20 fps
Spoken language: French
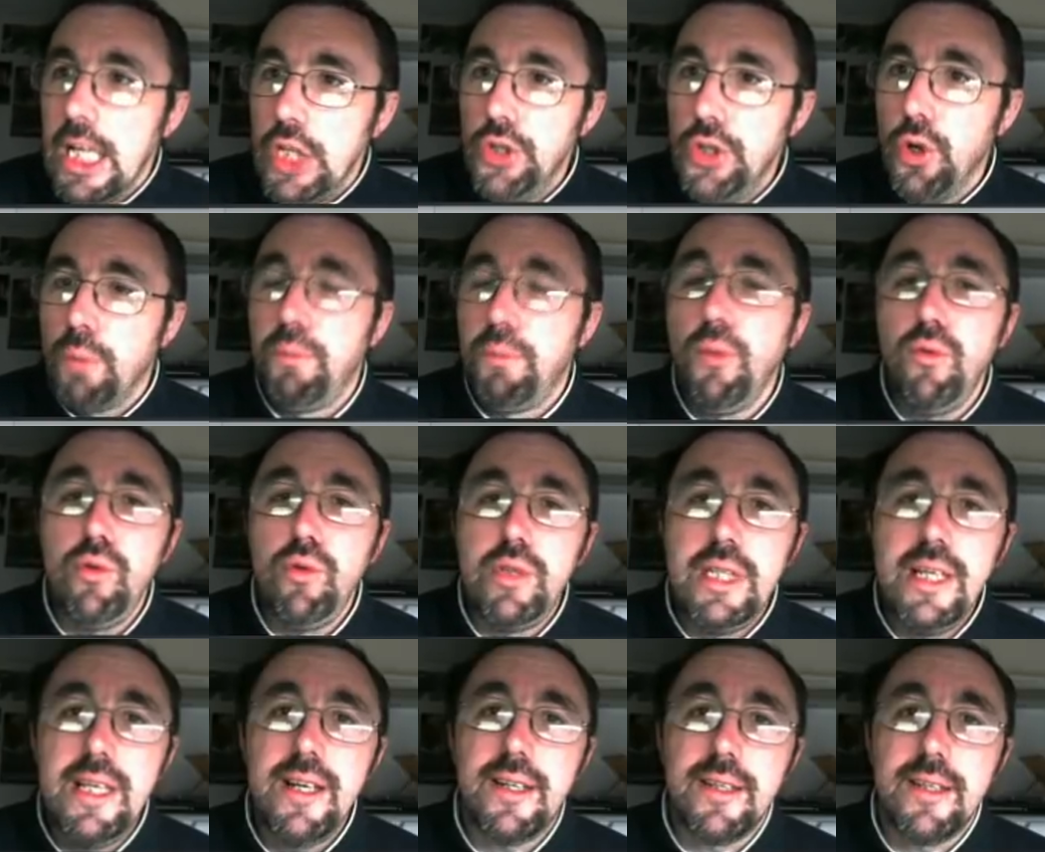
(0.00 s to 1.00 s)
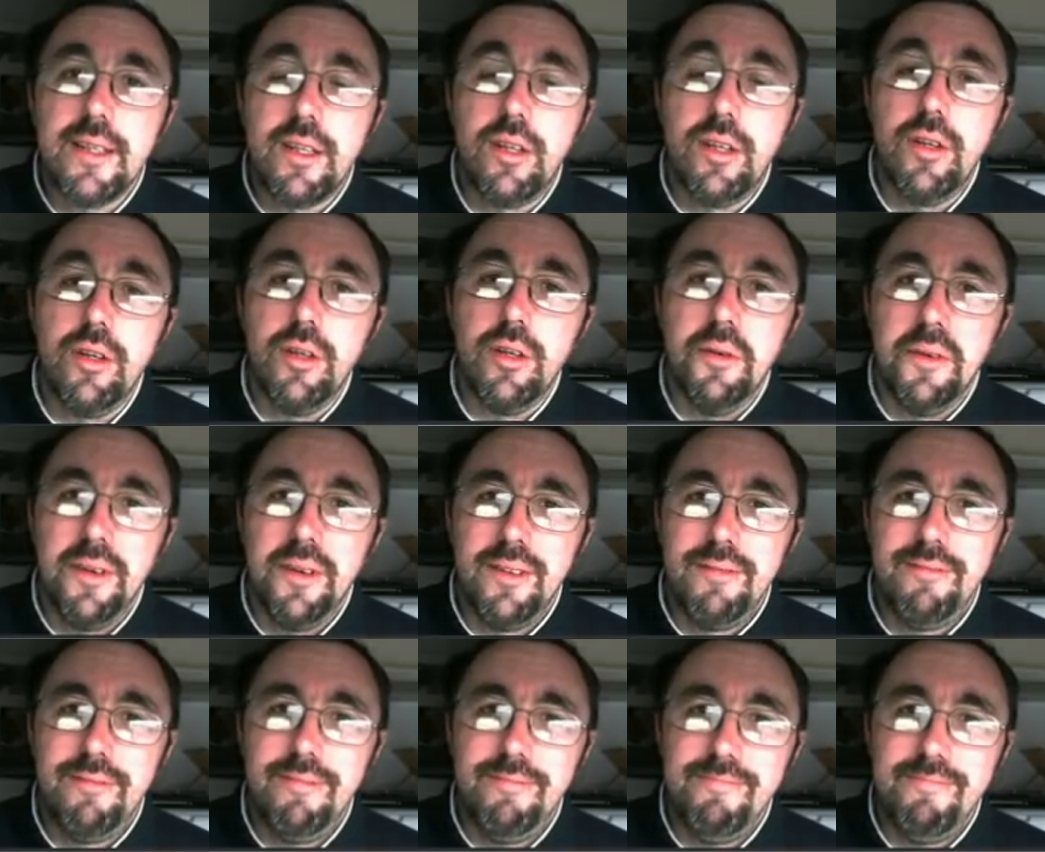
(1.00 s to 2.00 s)
Donc pour vous dire que
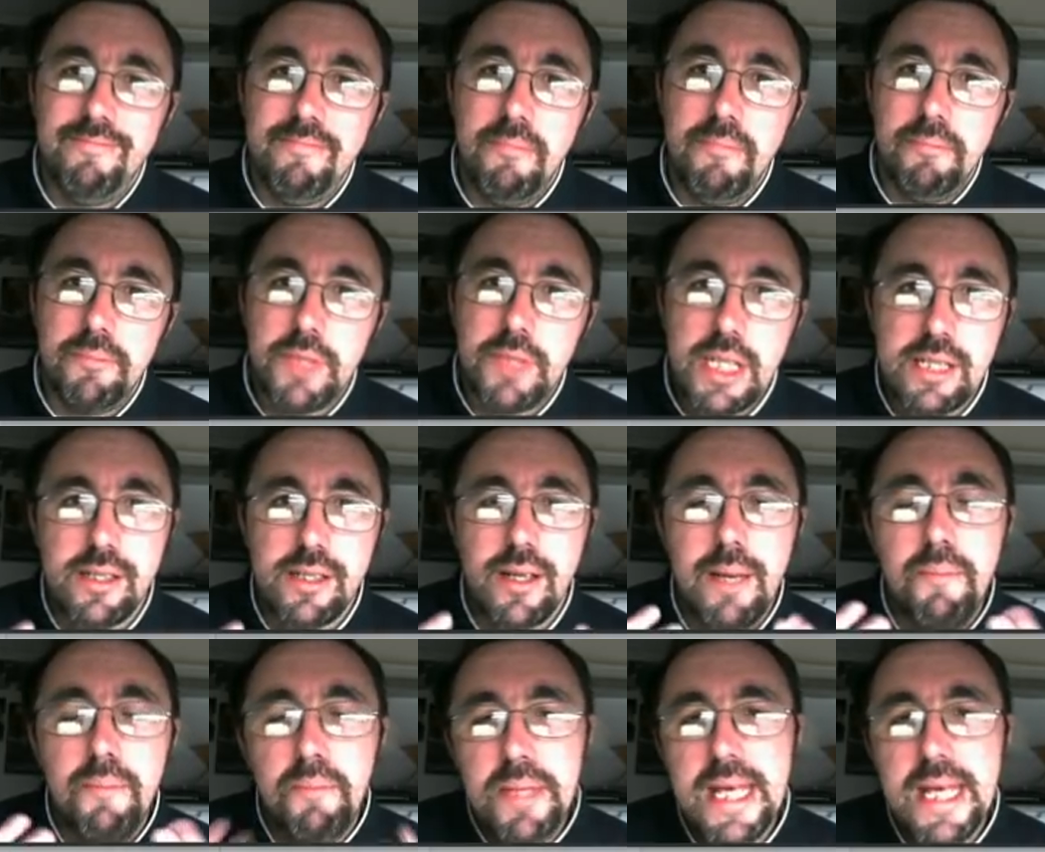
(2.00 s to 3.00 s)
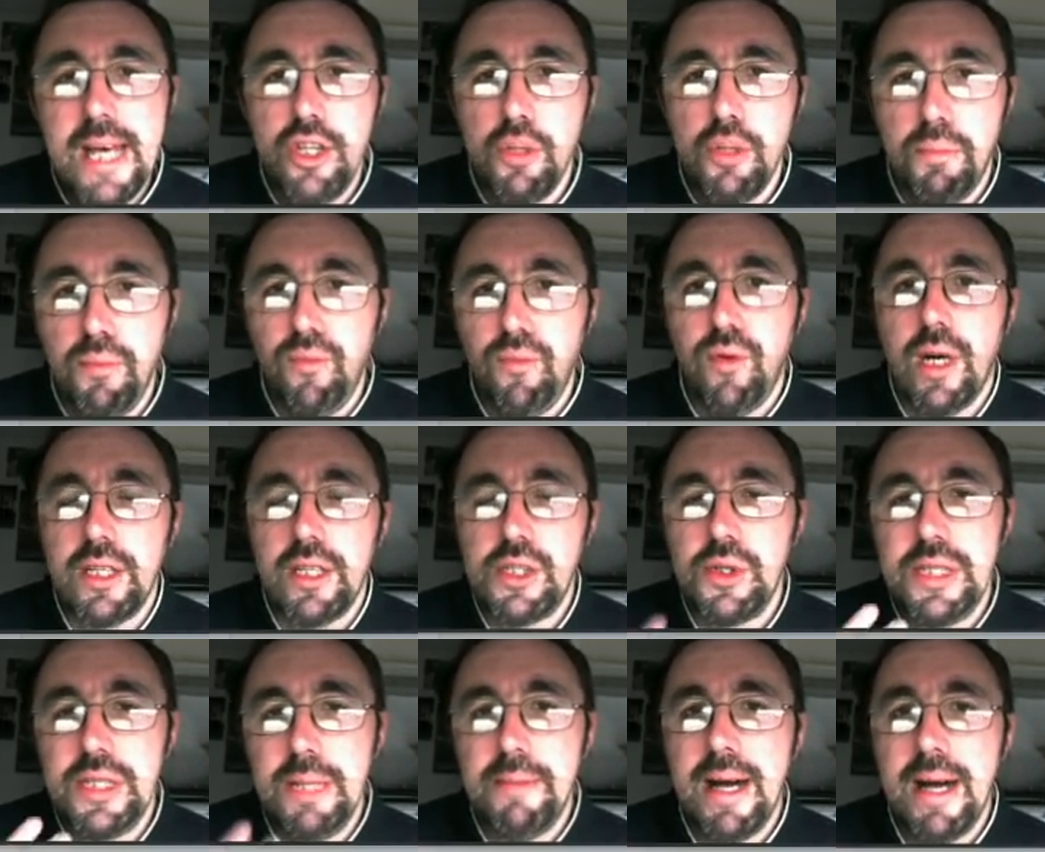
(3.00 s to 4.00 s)
ça serait bien de pouvoir se
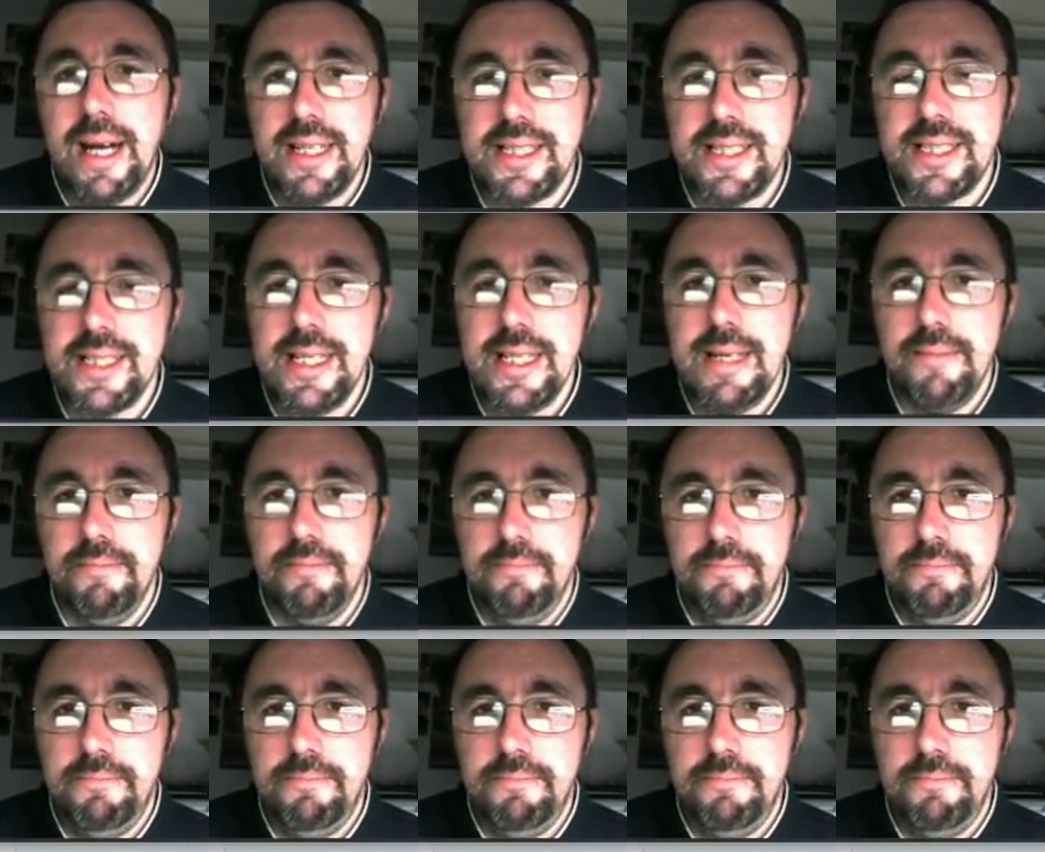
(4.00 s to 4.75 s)
débarrasser